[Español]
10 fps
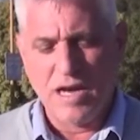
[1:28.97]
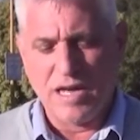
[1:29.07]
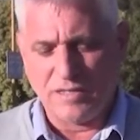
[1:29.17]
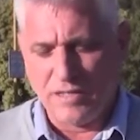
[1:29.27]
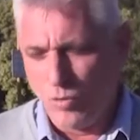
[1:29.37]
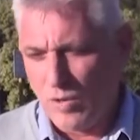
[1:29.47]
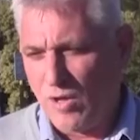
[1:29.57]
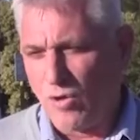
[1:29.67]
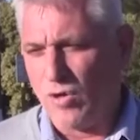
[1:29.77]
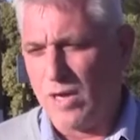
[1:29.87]

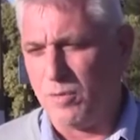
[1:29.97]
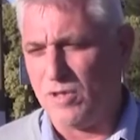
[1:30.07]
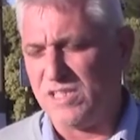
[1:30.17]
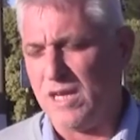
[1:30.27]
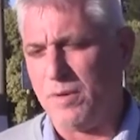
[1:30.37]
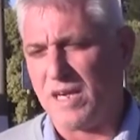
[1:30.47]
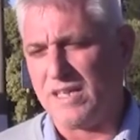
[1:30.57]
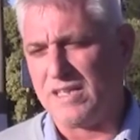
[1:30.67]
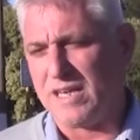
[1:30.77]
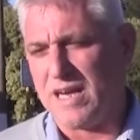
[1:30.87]
articulado con la policía para
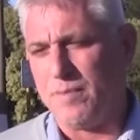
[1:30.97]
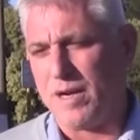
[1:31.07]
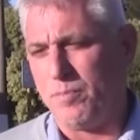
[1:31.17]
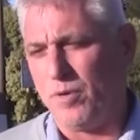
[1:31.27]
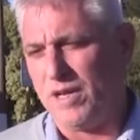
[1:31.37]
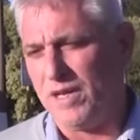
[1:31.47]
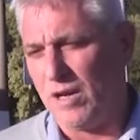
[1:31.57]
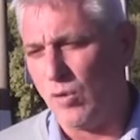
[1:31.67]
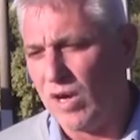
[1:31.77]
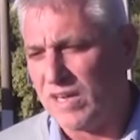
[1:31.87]
que estas cámaras puedan ir
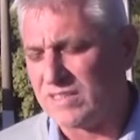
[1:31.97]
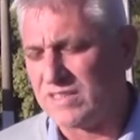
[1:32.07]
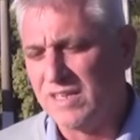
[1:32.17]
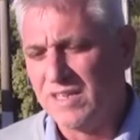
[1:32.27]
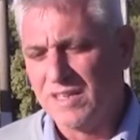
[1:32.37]
a lugares